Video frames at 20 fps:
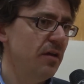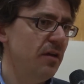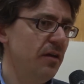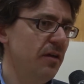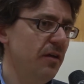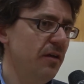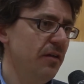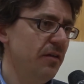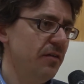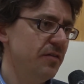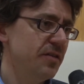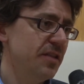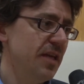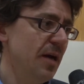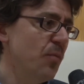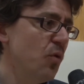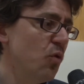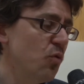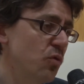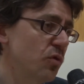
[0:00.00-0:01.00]
eh,
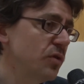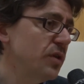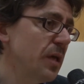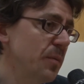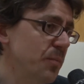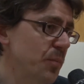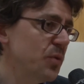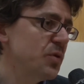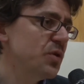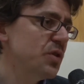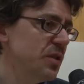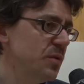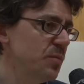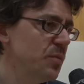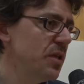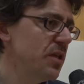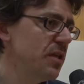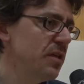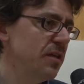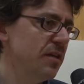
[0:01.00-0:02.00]
siamo uno dei
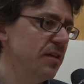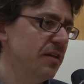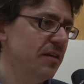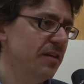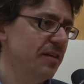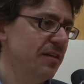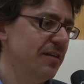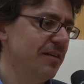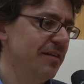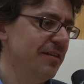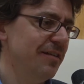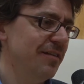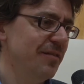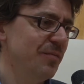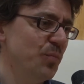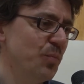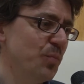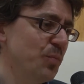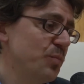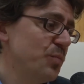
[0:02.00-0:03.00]
possibili
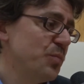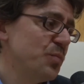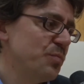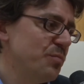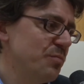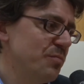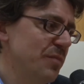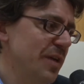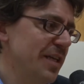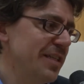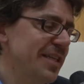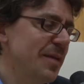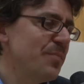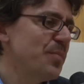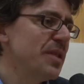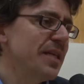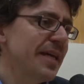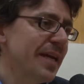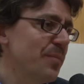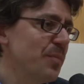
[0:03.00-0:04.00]
eh,
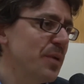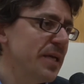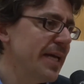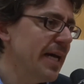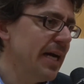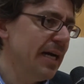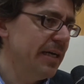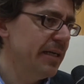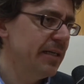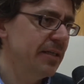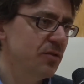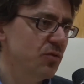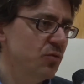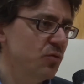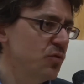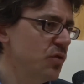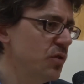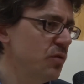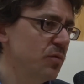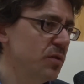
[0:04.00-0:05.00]
esempi da replicare
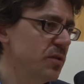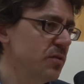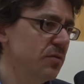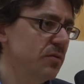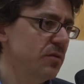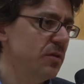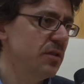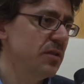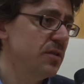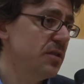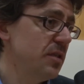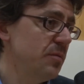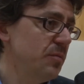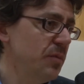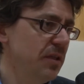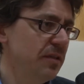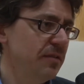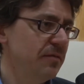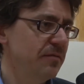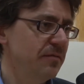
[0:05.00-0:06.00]
su situazioni
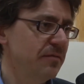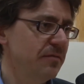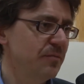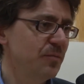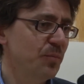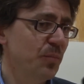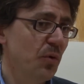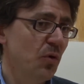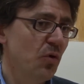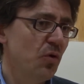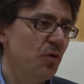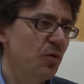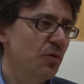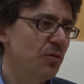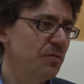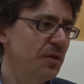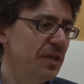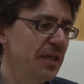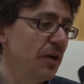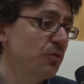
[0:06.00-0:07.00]
simili, un
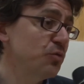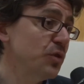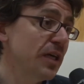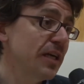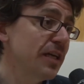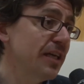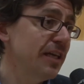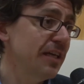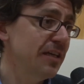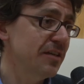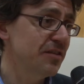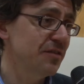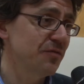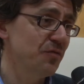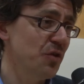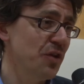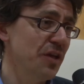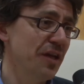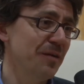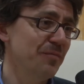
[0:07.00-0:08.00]
po' in autarchia se
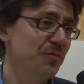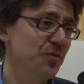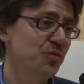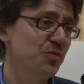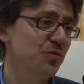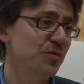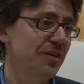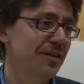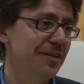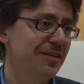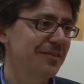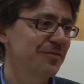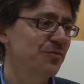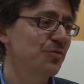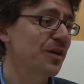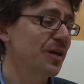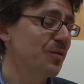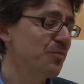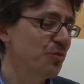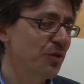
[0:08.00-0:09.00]
vogliamo sulla,
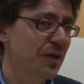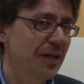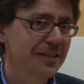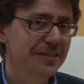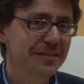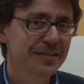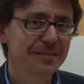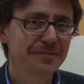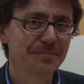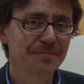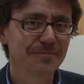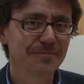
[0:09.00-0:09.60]
sul carburante.